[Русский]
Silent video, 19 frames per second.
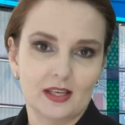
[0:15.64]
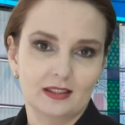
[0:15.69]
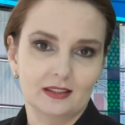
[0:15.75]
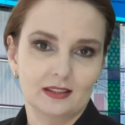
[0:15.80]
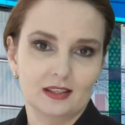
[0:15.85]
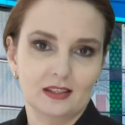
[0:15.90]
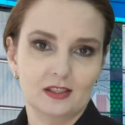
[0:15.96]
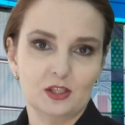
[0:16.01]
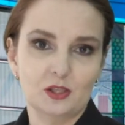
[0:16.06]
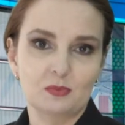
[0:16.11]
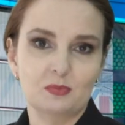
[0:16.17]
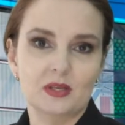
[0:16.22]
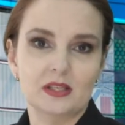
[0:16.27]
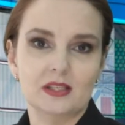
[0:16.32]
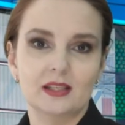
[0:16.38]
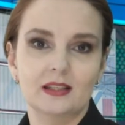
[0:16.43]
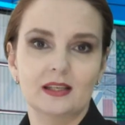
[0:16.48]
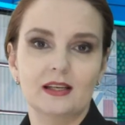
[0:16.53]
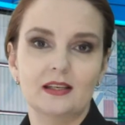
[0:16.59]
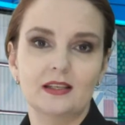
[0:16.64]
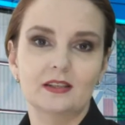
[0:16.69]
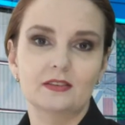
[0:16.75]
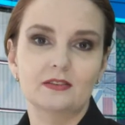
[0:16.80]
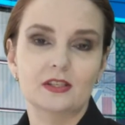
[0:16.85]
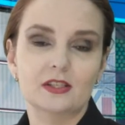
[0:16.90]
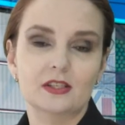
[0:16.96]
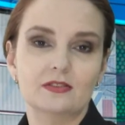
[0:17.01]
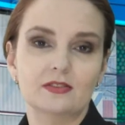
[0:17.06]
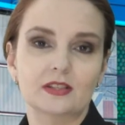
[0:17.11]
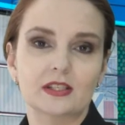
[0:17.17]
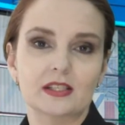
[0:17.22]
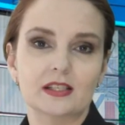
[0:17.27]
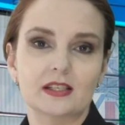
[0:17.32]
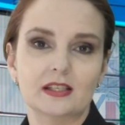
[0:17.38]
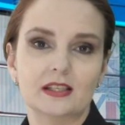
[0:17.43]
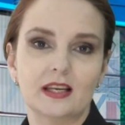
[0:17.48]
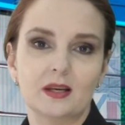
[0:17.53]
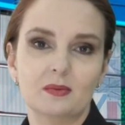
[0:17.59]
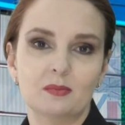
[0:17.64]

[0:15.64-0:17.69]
открылась персональная выставка Сергея